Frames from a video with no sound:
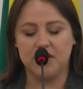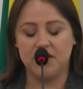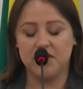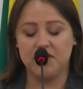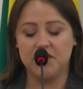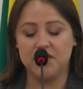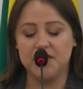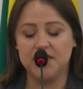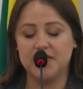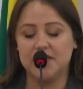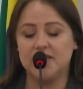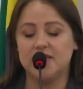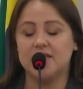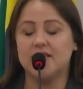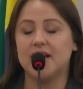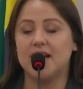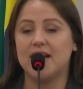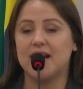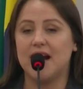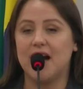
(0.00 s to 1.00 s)
que visa
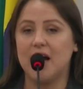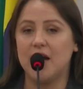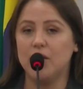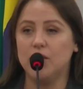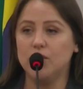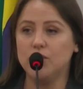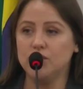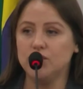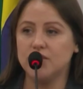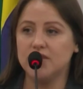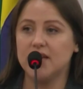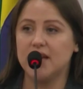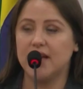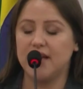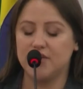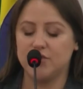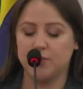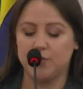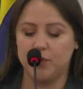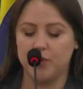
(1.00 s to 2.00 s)
ensinar alunos da
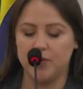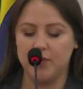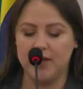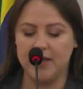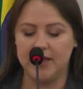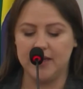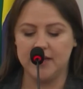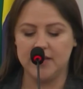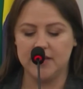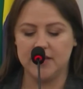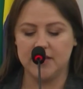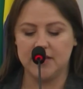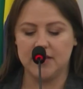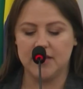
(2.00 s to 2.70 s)
rede pública